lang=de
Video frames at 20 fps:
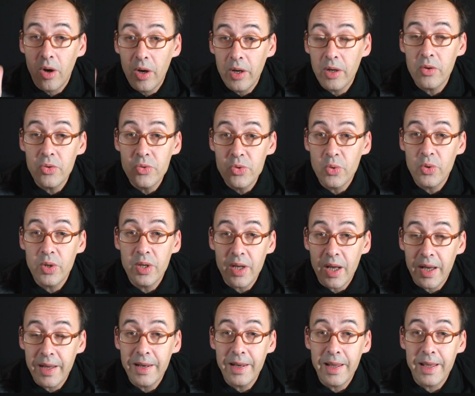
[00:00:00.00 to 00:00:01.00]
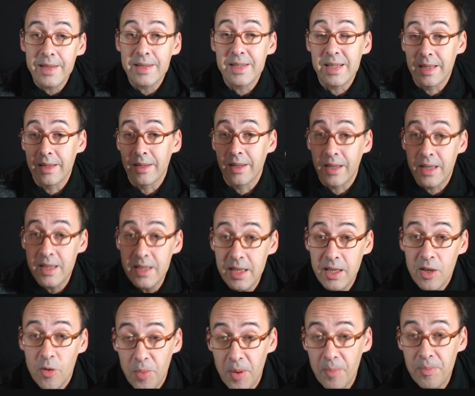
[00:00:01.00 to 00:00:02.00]
Eurozonenanleihen sind
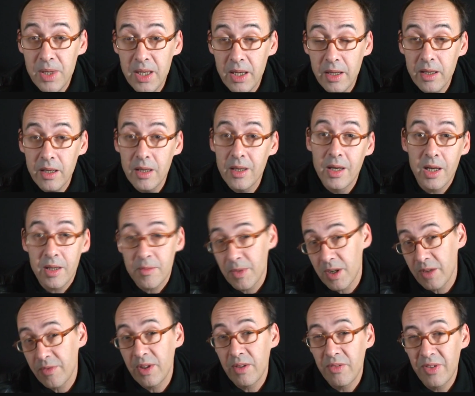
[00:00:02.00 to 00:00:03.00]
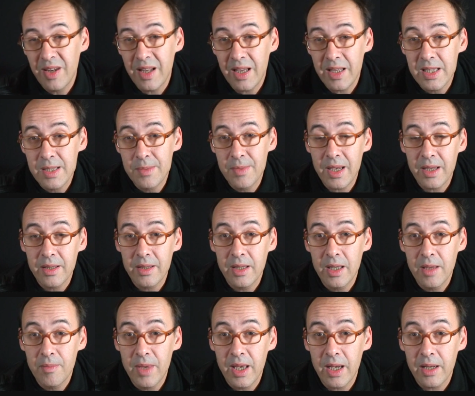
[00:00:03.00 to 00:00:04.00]
Risikopapiere, hat man auf den Finanzmärkten
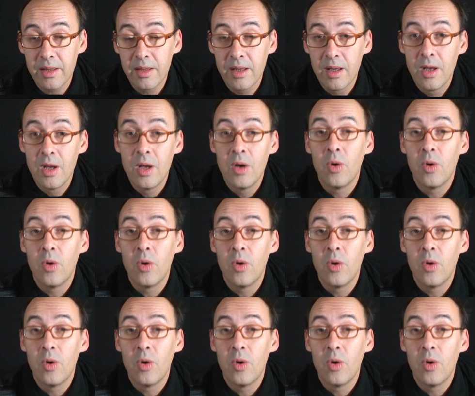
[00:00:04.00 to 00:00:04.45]
gemerkt,